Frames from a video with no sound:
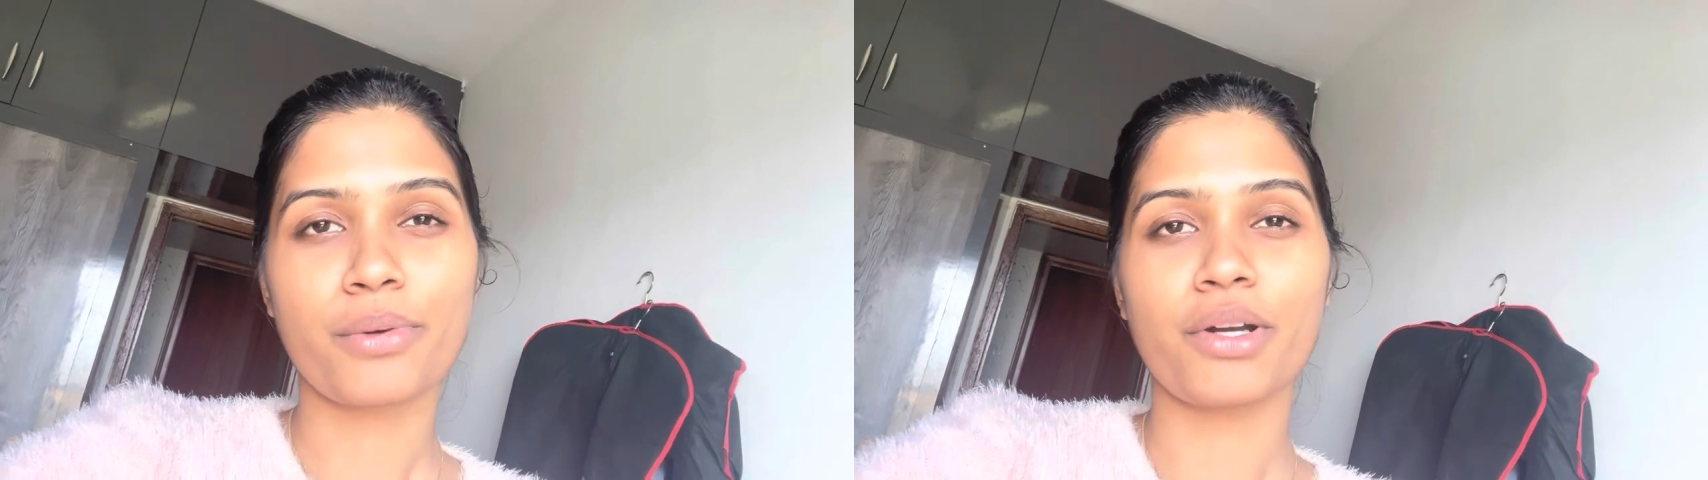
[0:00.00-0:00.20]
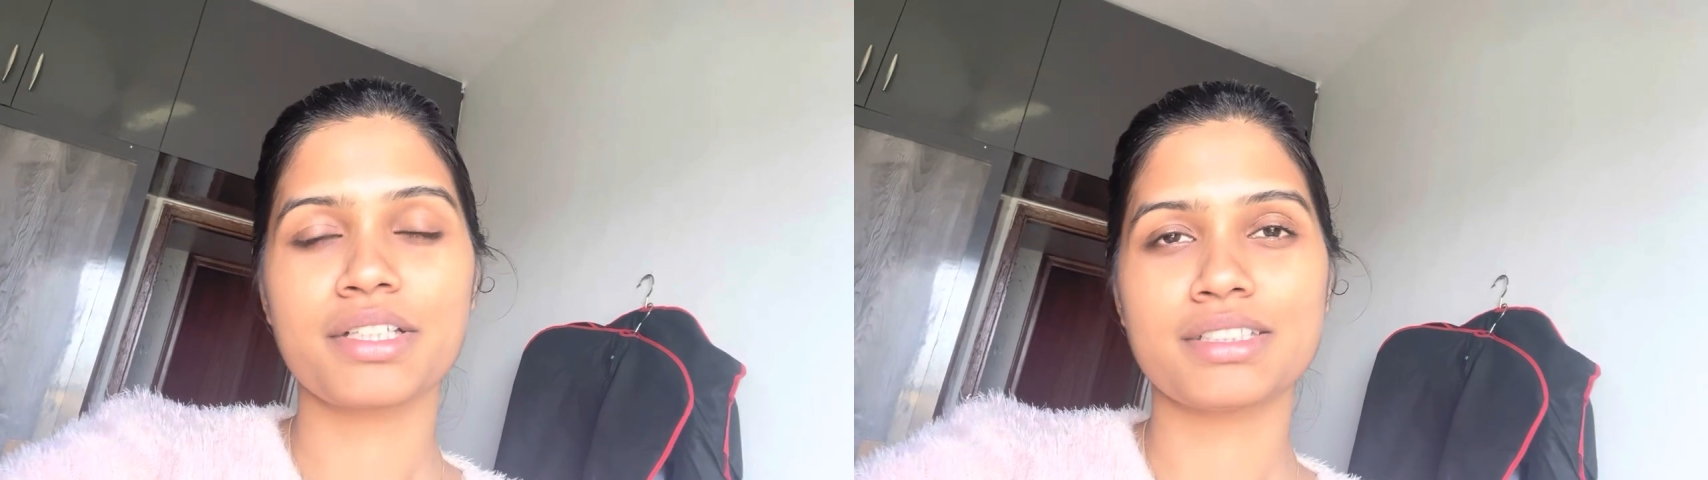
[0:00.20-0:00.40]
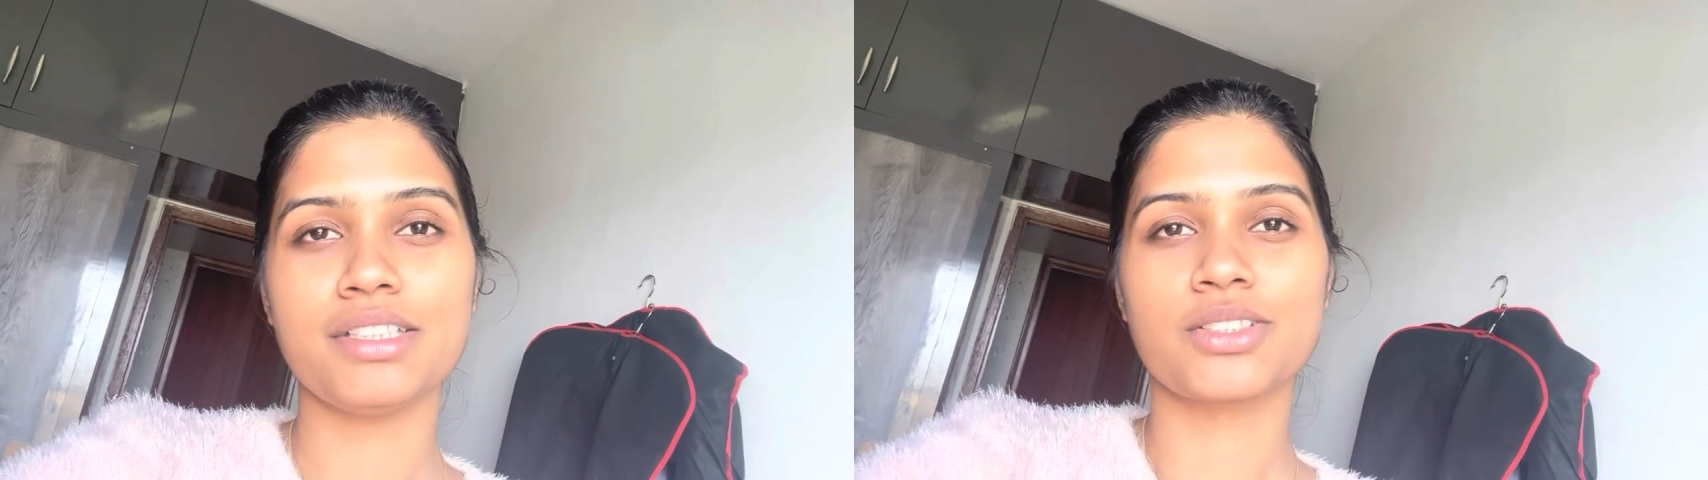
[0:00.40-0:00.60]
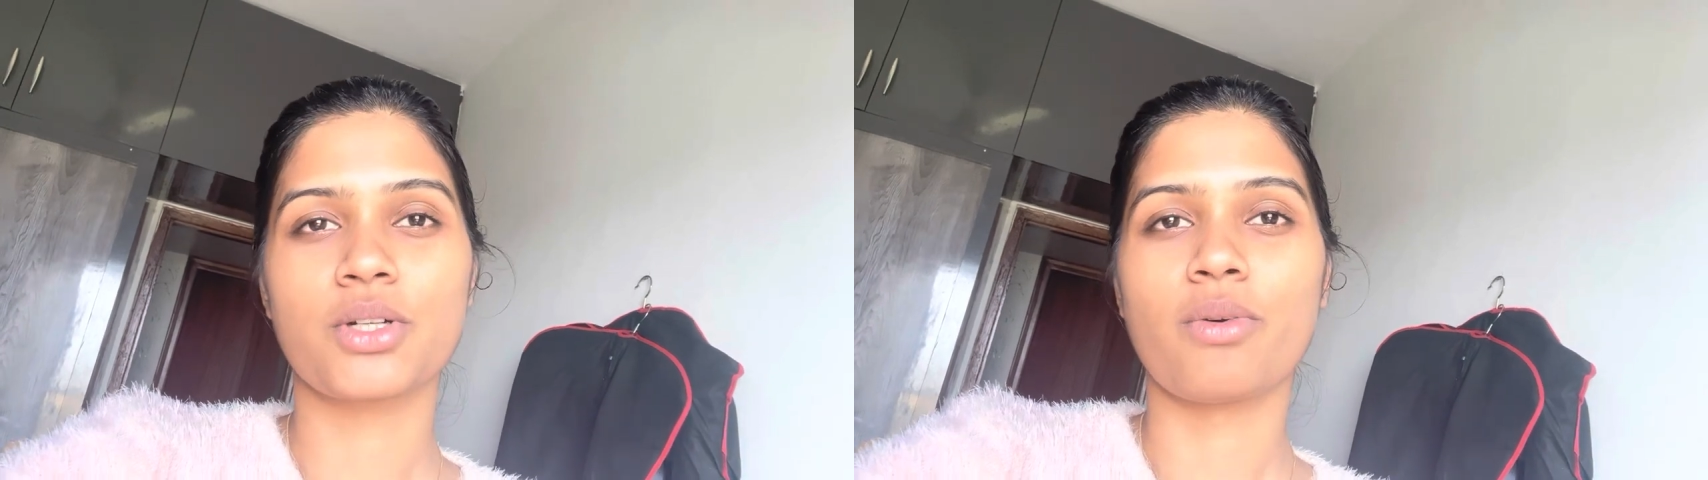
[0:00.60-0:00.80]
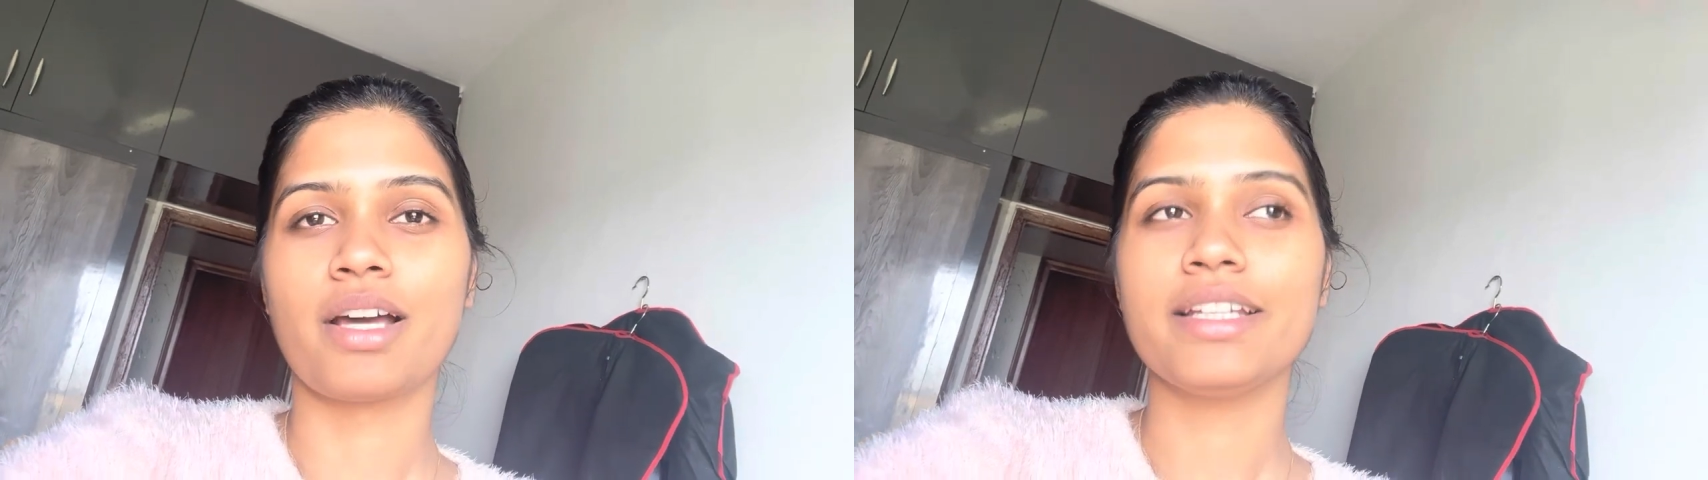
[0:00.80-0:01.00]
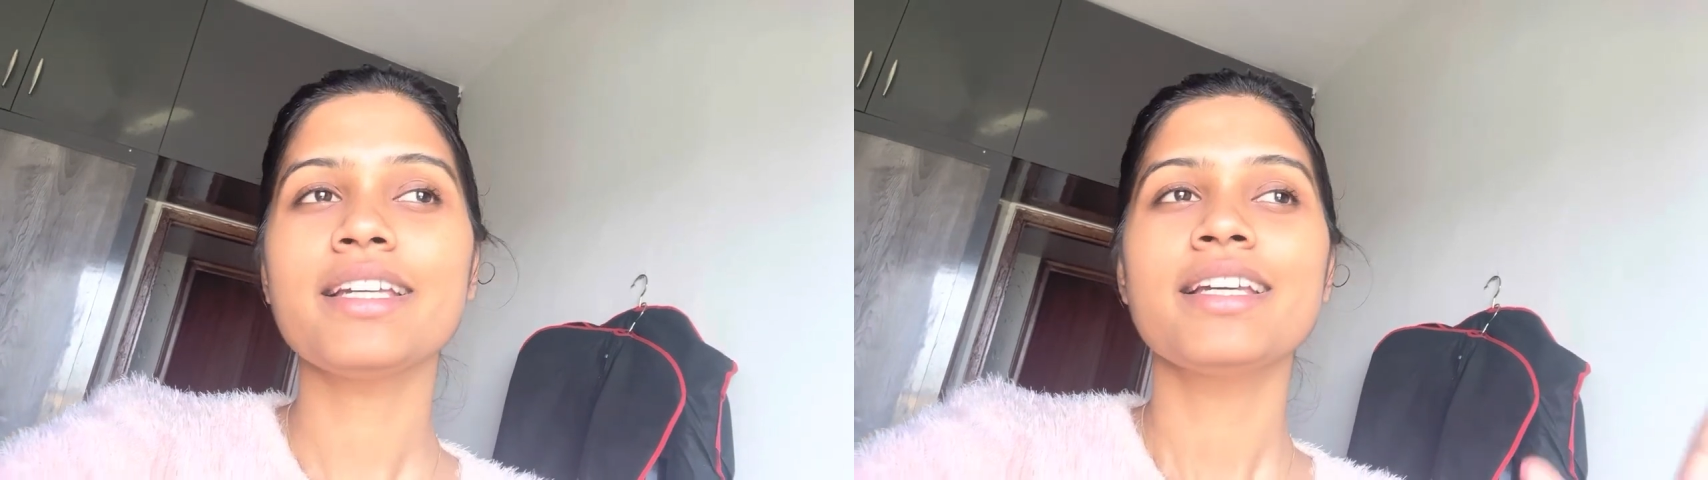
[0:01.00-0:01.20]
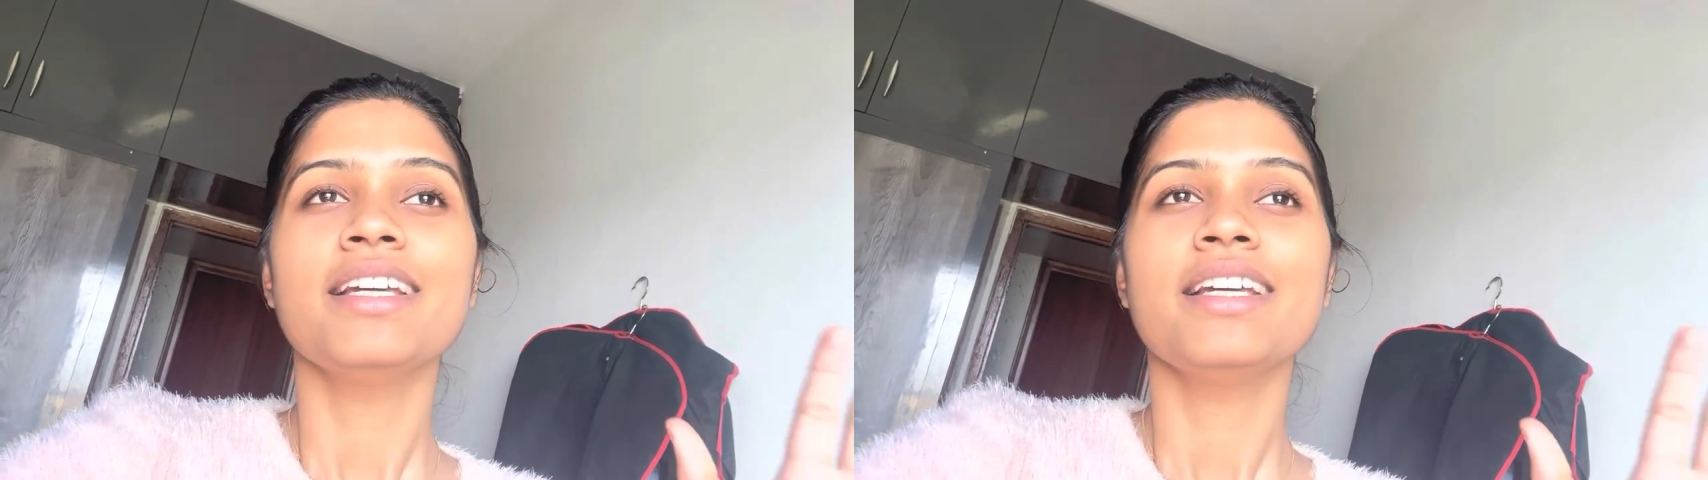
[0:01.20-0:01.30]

ప్రోడక్ట్స్ తీసుకోవాలి